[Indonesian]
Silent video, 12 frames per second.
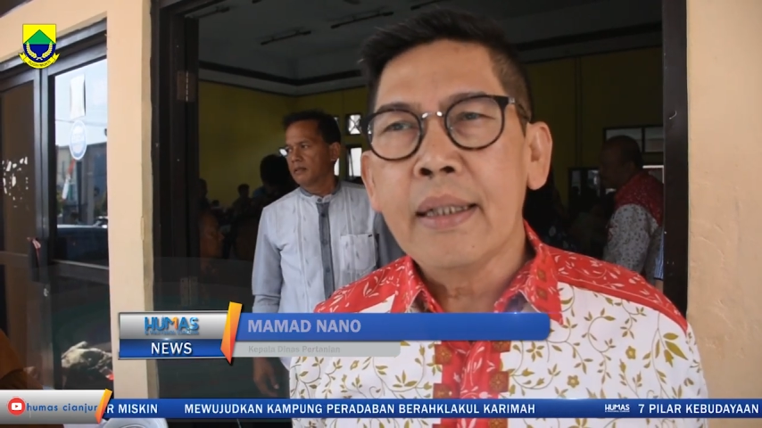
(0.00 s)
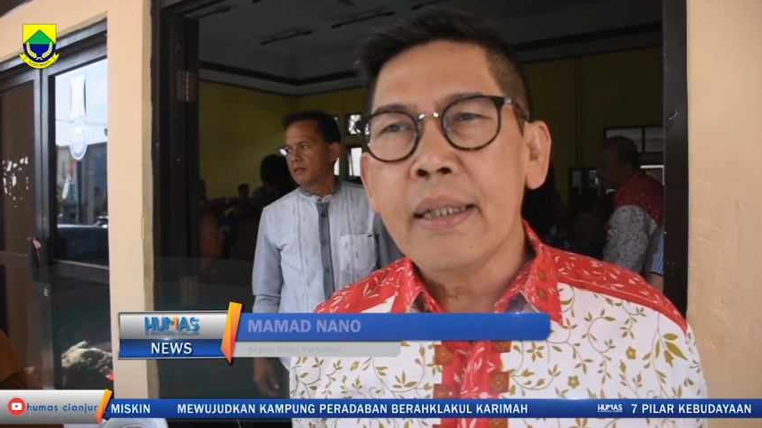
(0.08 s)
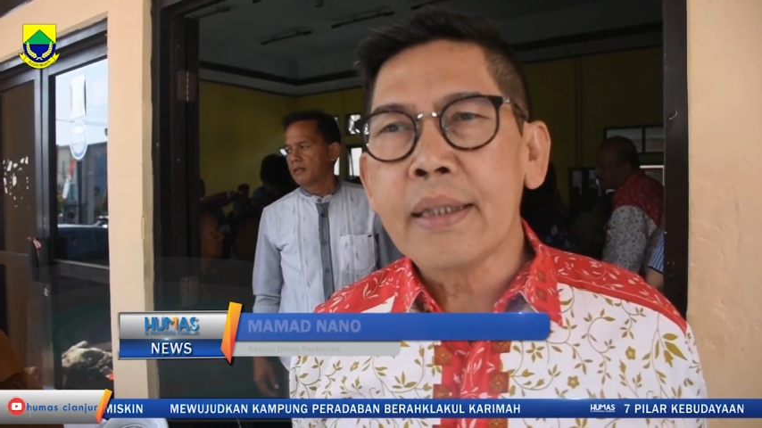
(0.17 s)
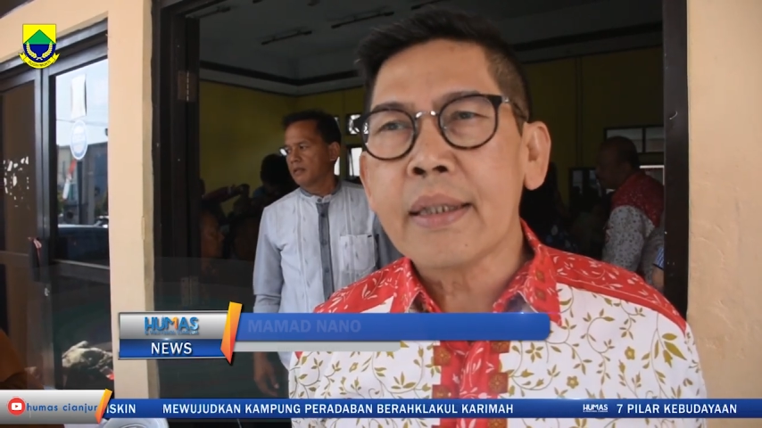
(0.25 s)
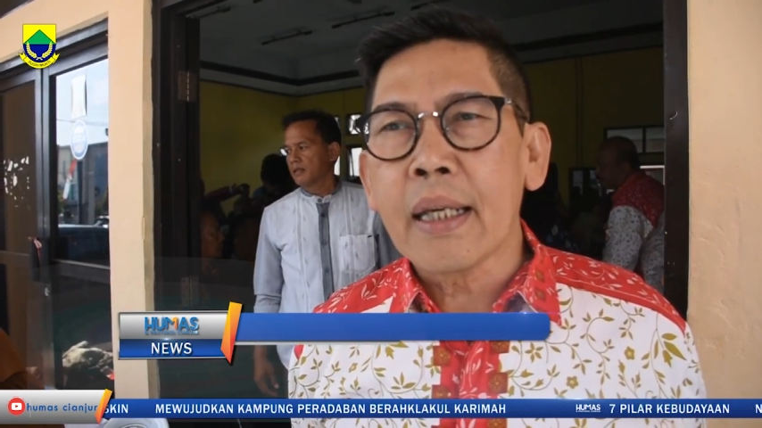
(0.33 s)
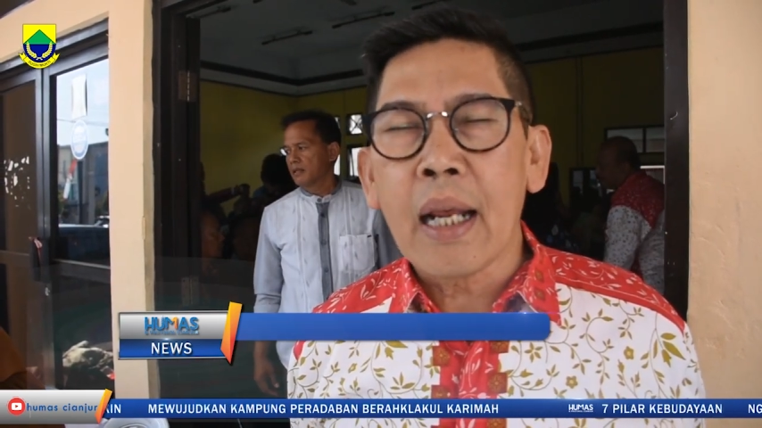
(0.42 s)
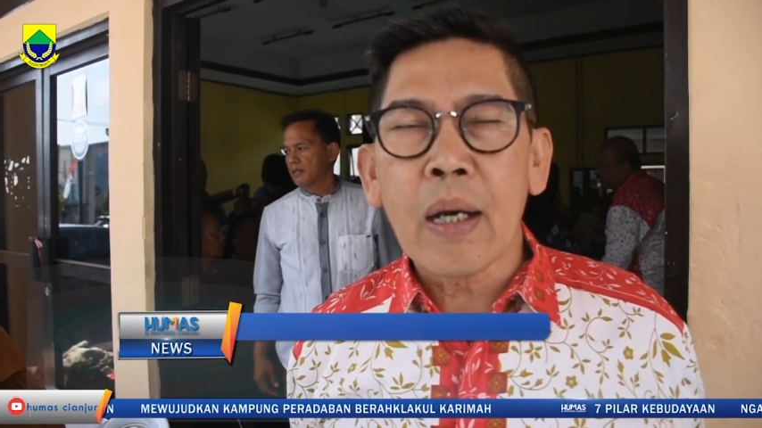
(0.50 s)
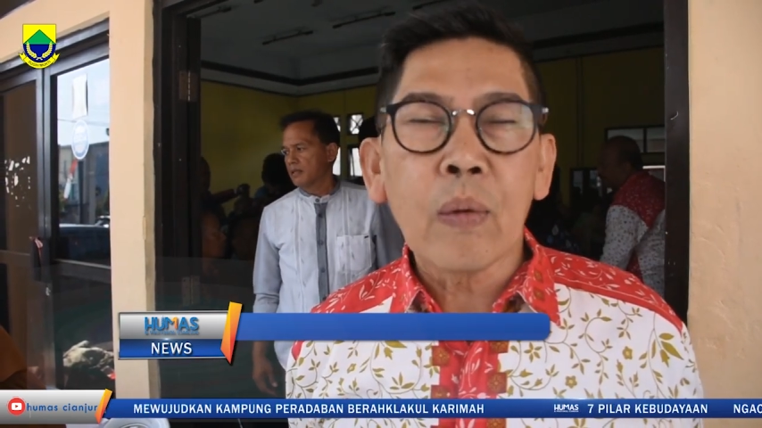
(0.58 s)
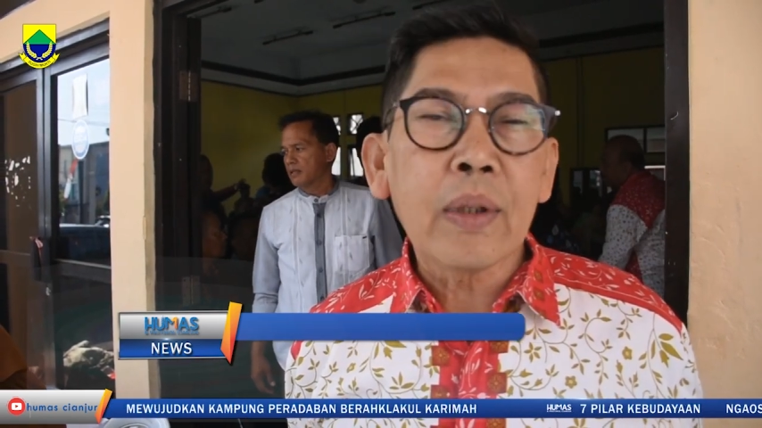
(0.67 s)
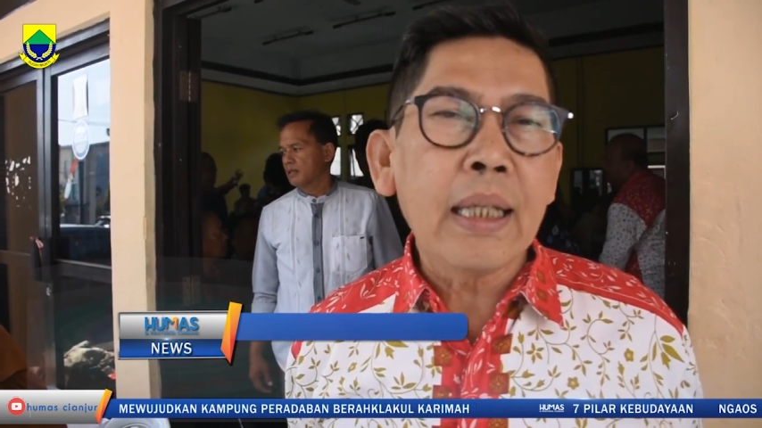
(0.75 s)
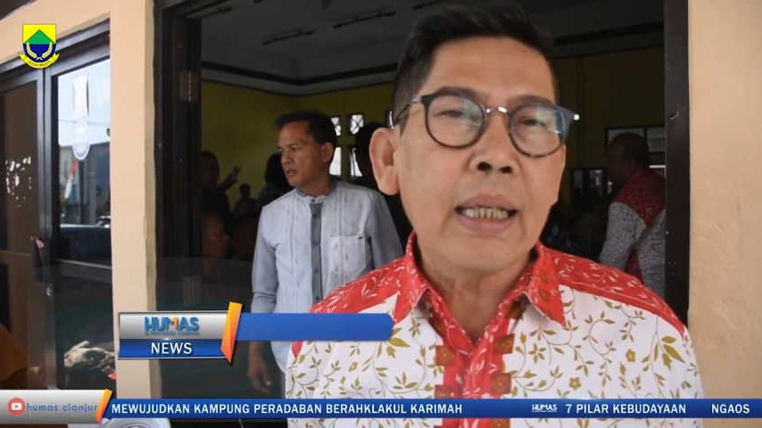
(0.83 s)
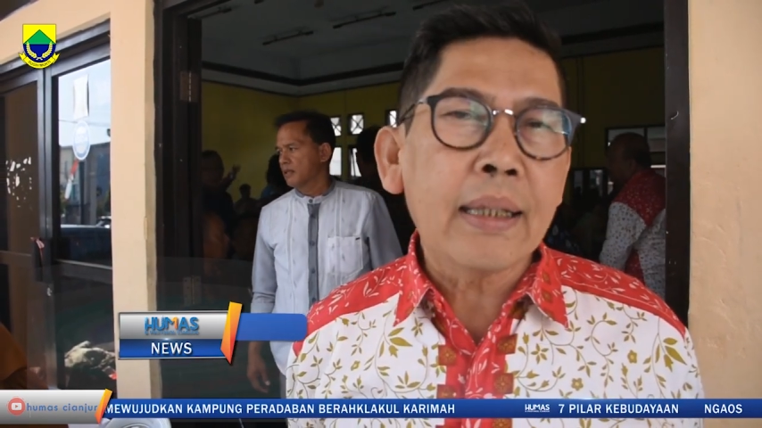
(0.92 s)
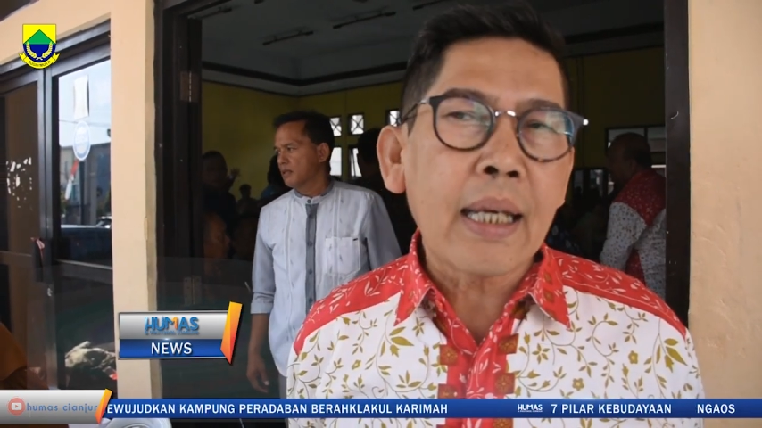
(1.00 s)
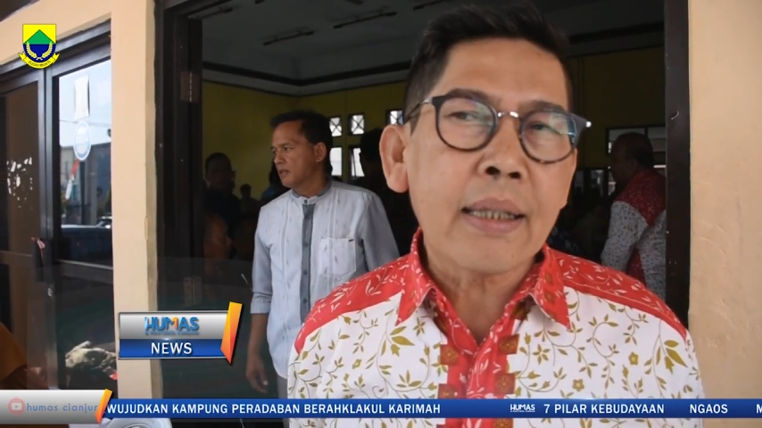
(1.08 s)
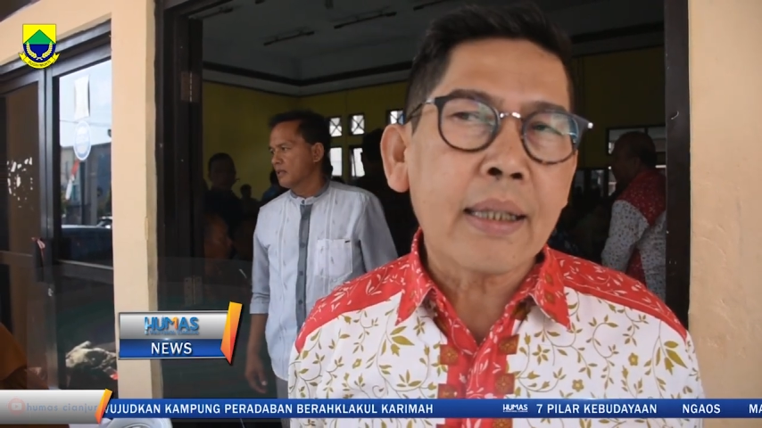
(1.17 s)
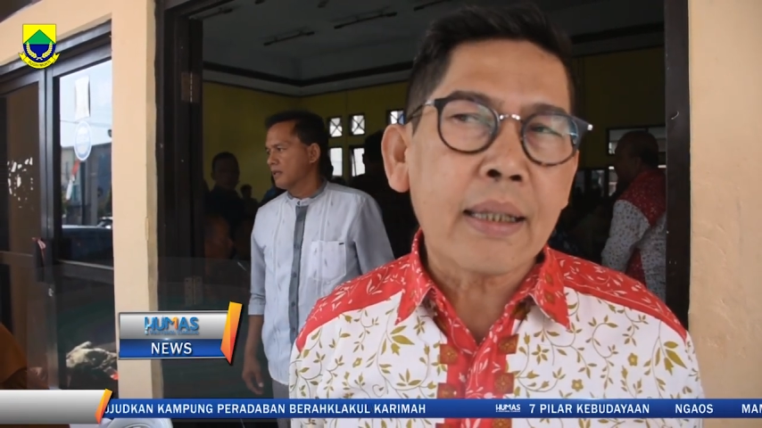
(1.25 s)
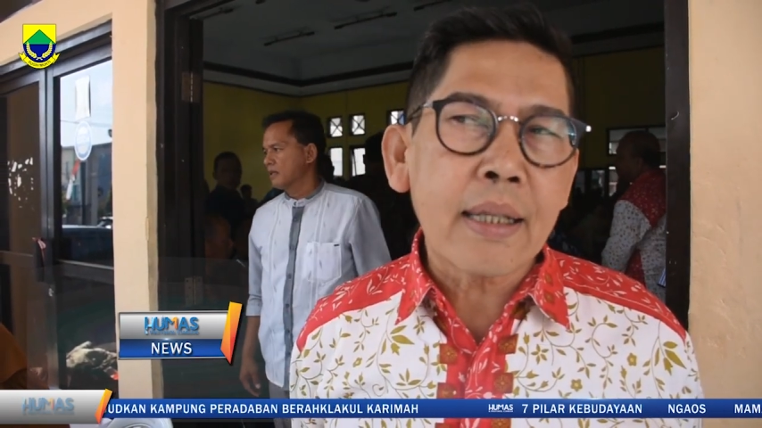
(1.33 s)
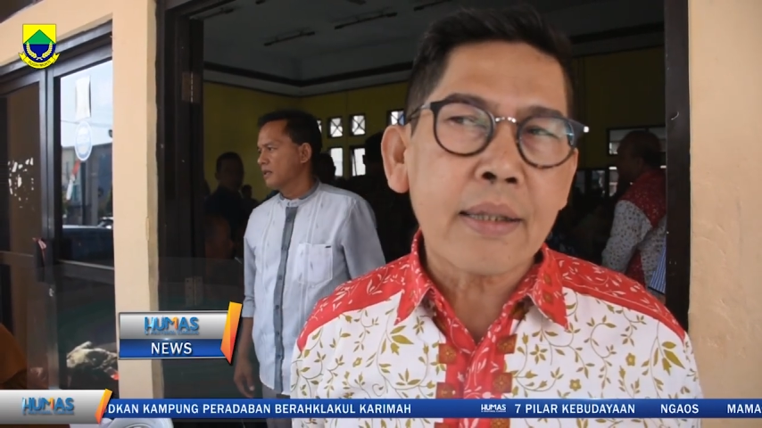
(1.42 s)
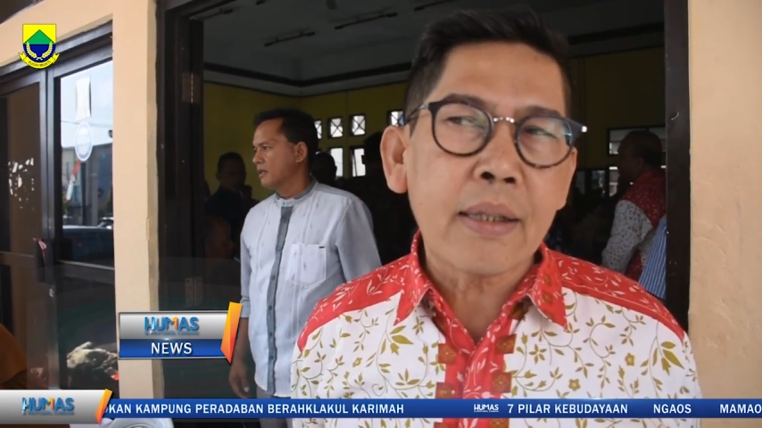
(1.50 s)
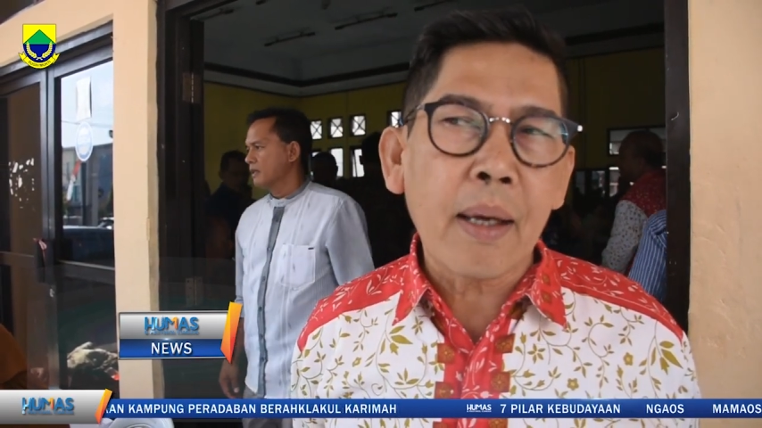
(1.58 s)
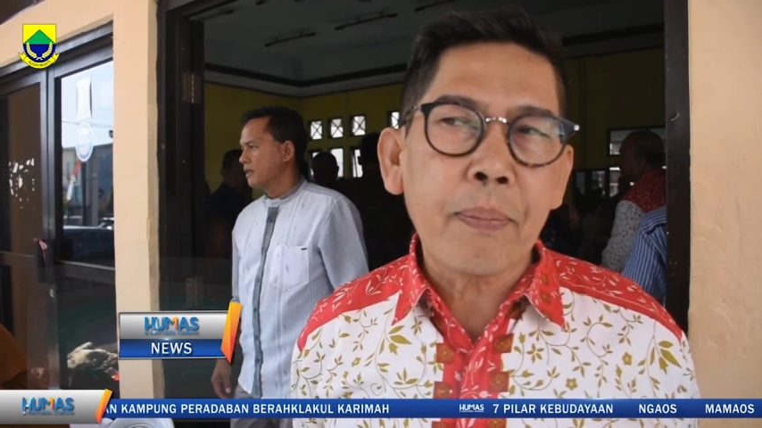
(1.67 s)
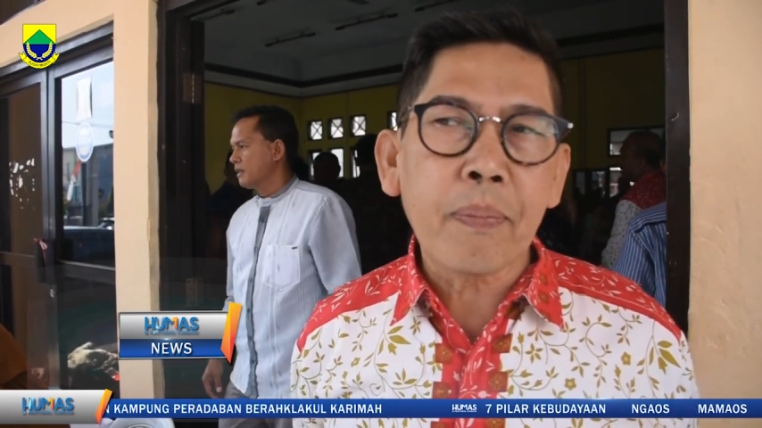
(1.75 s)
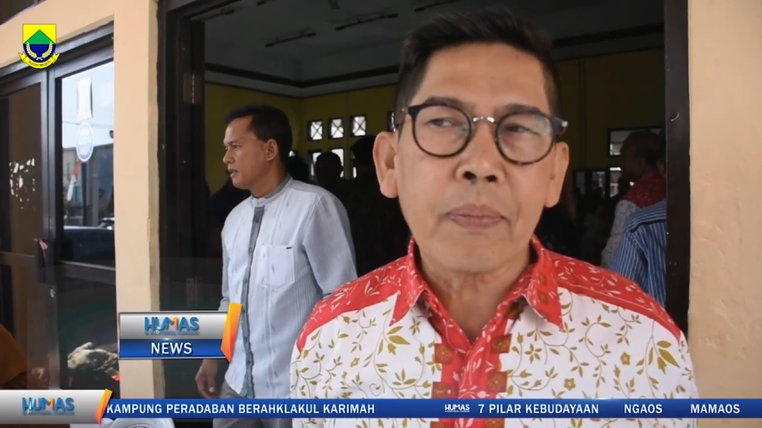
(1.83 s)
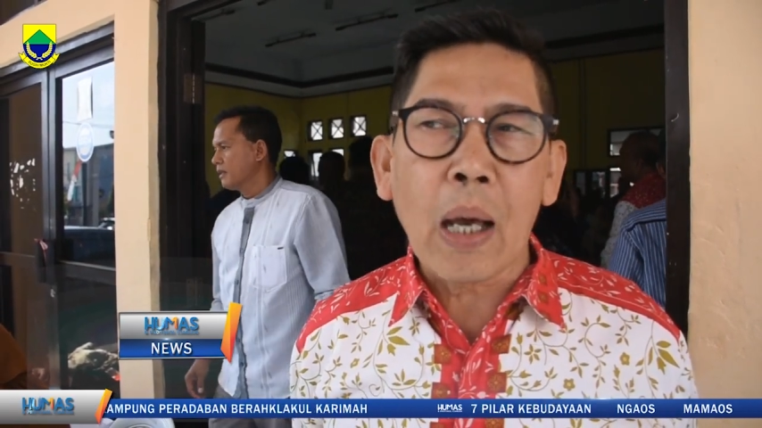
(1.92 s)
Ini secara rutinitas kita
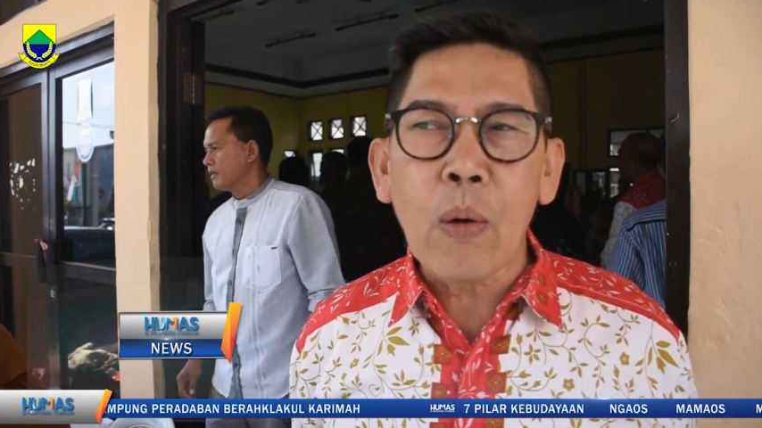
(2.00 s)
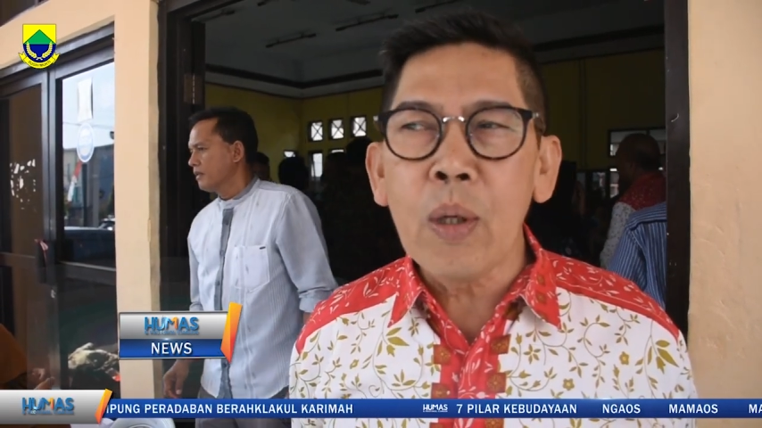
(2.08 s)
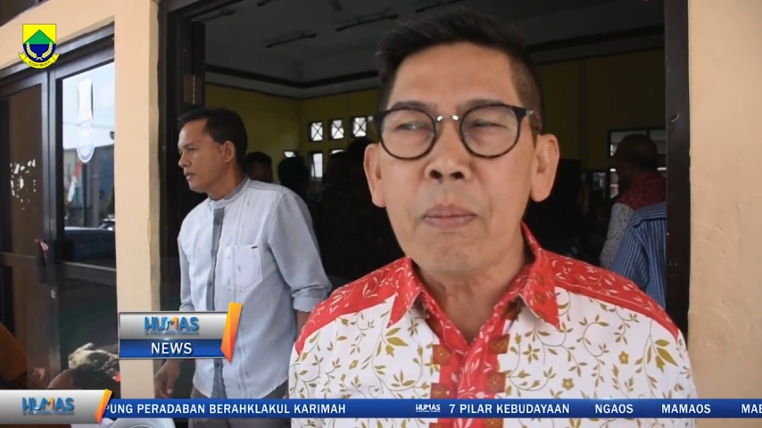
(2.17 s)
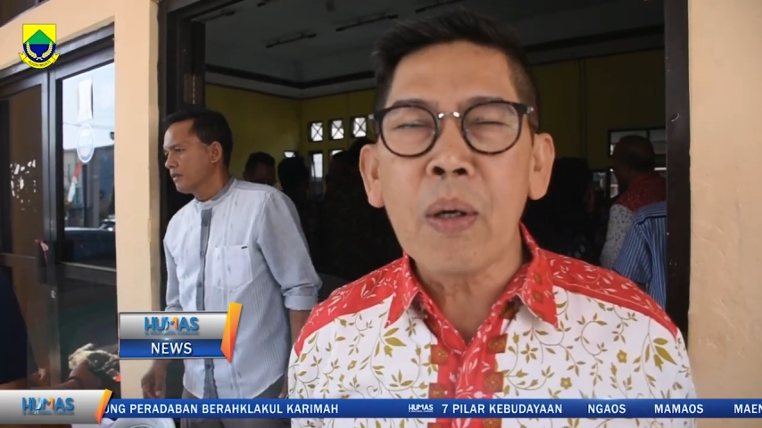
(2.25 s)
setiap tahun